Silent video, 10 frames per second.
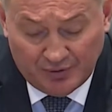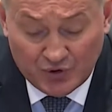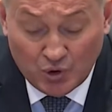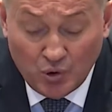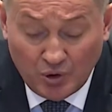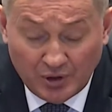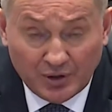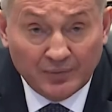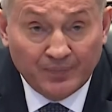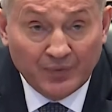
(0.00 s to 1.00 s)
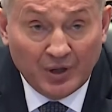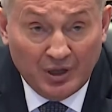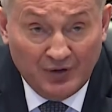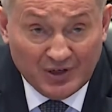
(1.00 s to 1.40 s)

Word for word: в школах и